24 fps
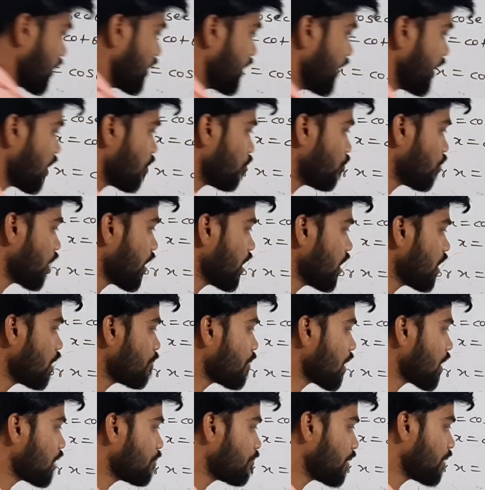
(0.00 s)
ठीक है वन के
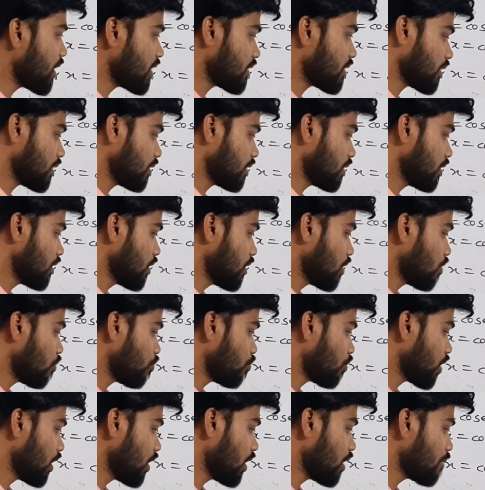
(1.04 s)
बाद प्लस है
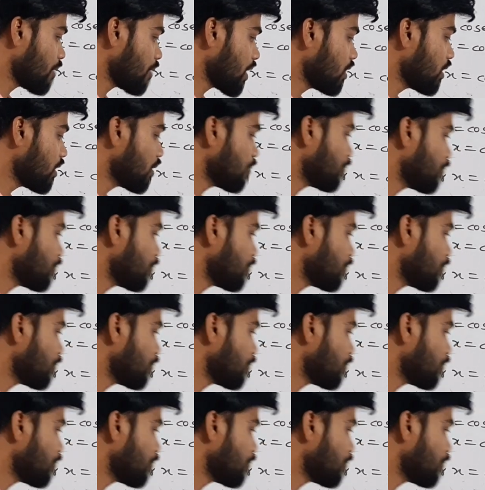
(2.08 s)
वन के बाद